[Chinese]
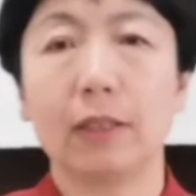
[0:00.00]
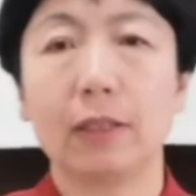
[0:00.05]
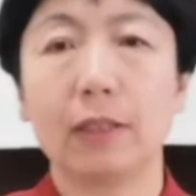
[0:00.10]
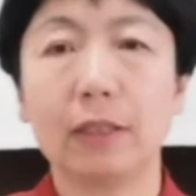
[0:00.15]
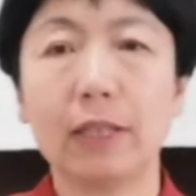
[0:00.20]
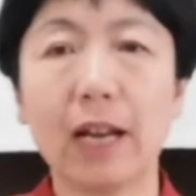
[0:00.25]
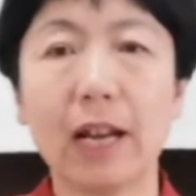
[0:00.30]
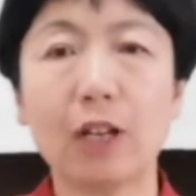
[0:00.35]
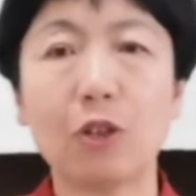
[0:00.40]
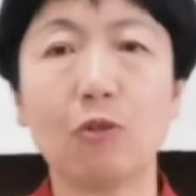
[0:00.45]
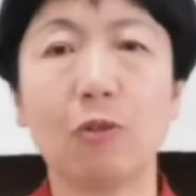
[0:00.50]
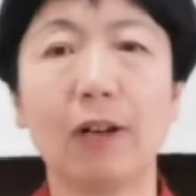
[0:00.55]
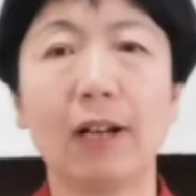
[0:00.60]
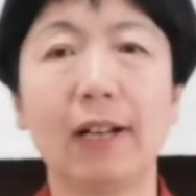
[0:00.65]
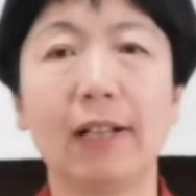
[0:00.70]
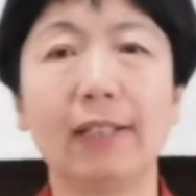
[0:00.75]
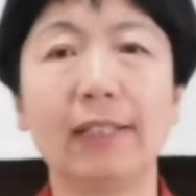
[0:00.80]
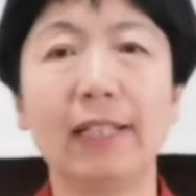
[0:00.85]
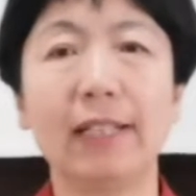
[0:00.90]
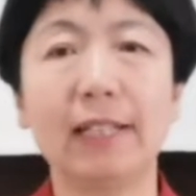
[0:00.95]
站
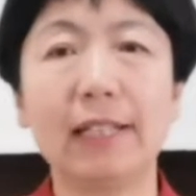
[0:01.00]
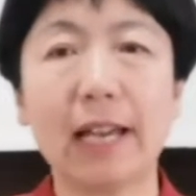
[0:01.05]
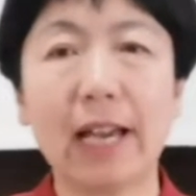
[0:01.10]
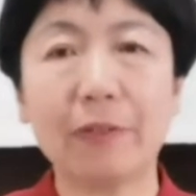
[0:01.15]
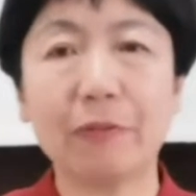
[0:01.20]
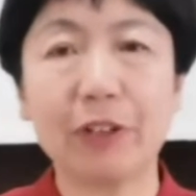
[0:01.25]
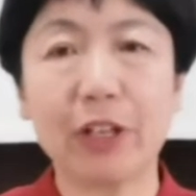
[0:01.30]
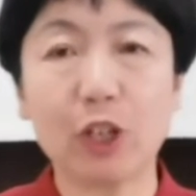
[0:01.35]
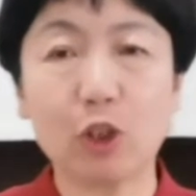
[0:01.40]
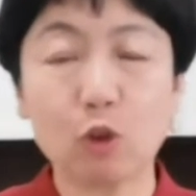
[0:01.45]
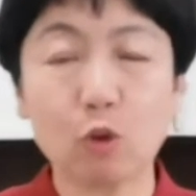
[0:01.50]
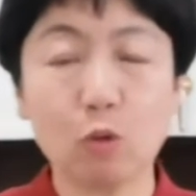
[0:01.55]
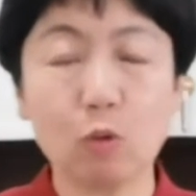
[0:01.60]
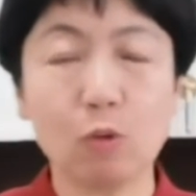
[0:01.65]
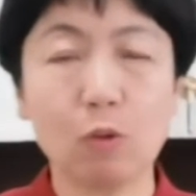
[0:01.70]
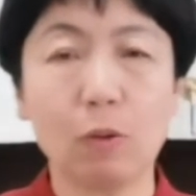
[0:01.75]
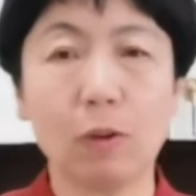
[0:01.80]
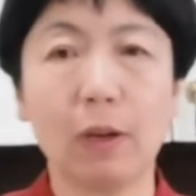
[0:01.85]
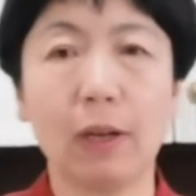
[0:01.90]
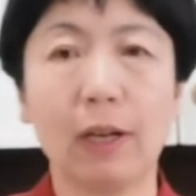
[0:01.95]
桩历来为中
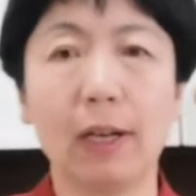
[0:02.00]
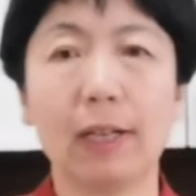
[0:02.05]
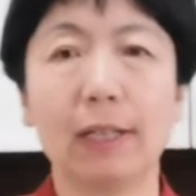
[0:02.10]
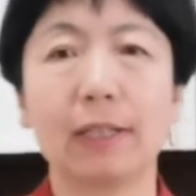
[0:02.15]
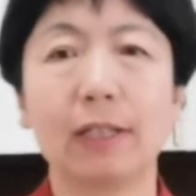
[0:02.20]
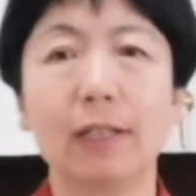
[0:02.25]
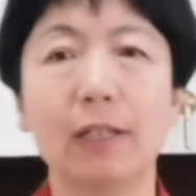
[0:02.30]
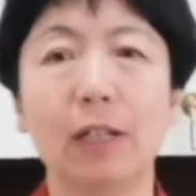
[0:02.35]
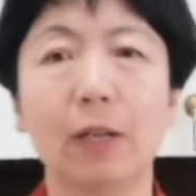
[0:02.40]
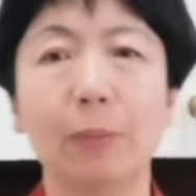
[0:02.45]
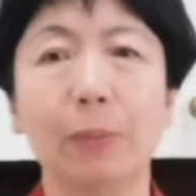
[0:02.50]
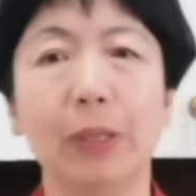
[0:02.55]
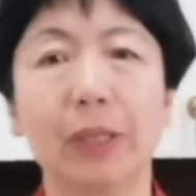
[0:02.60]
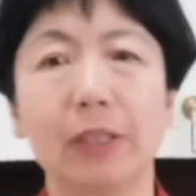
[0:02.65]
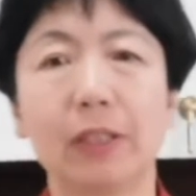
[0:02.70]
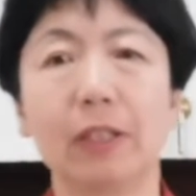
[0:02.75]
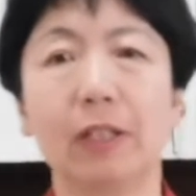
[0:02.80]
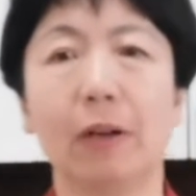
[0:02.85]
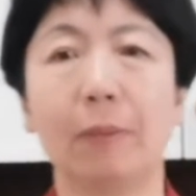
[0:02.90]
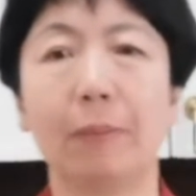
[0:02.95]
国各门
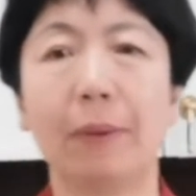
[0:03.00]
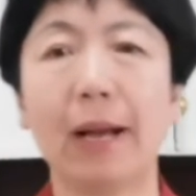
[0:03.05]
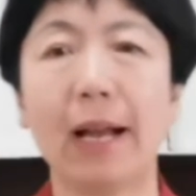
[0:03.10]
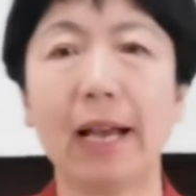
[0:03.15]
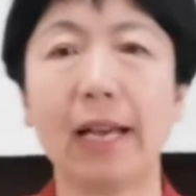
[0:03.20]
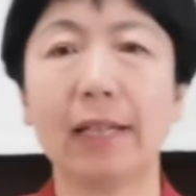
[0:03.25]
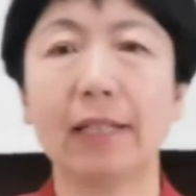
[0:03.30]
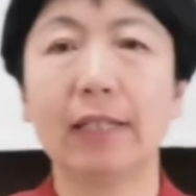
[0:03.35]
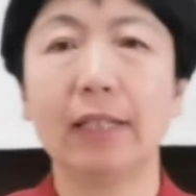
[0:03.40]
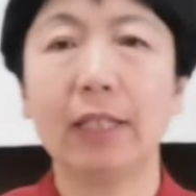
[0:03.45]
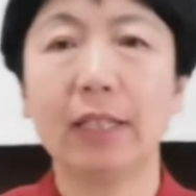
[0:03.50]
各派